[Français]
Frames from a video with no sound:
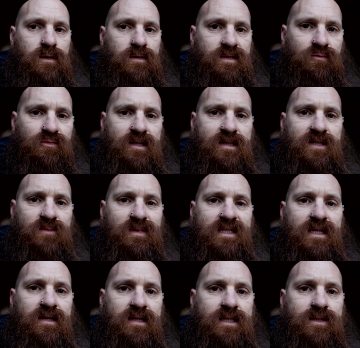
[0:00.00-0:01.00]
Si vous êtes
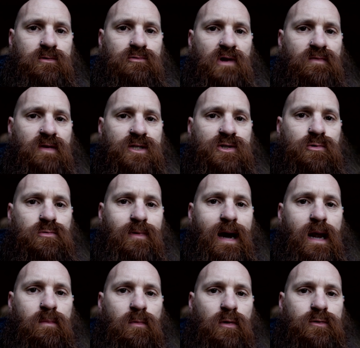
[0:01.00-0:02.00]
spécialiste de l'aviation
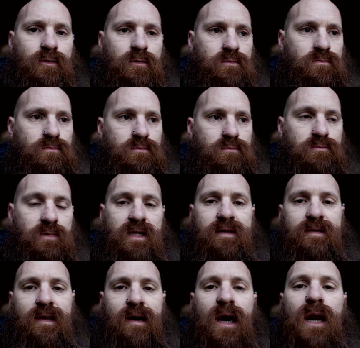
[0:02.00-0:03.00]
allemande,
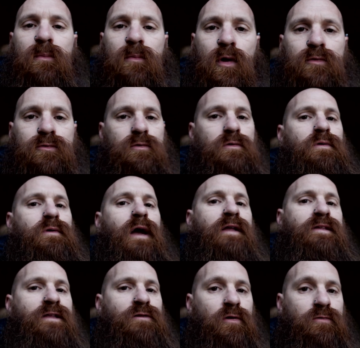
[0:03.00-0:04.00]
militaire allemande,
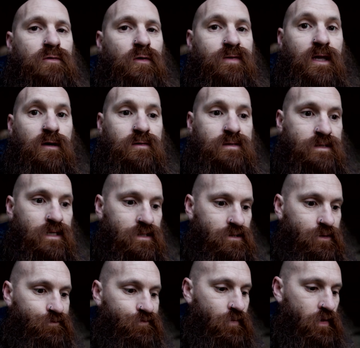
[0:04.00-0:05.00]
année
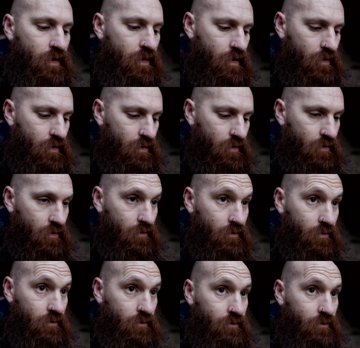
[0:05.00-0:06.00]
39-45,
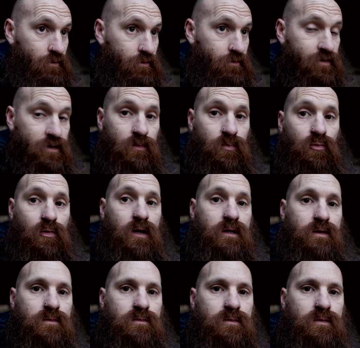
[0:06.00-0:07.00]

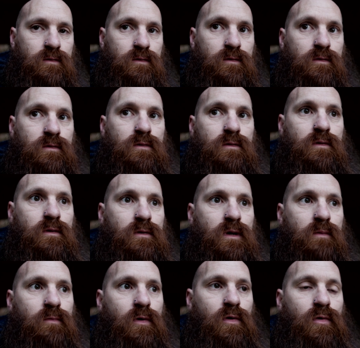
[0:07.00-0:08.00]
dites-moi
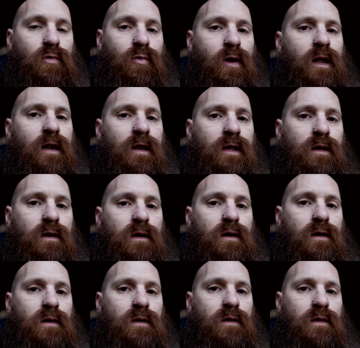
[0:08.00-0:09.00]
comment on réglait
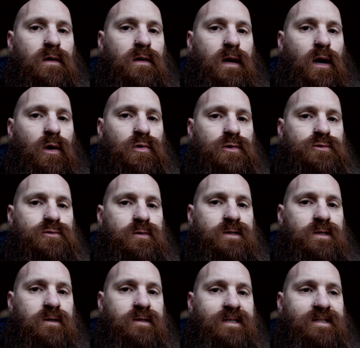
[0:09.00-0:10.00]
la hausse de
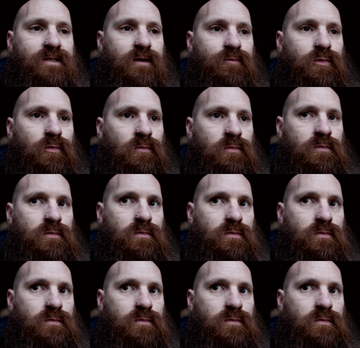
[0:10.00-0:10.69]
tir des avions